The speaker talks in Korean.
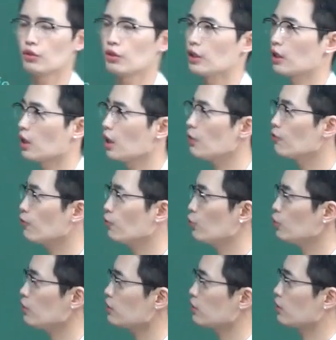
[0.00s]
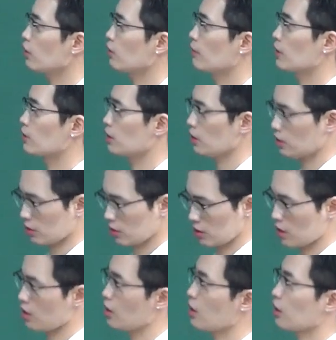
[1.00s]
거니까 few를 쓰는 게 맞지?
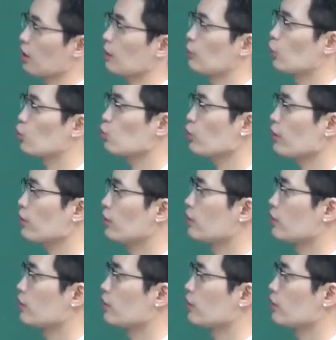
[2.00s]
몇 주에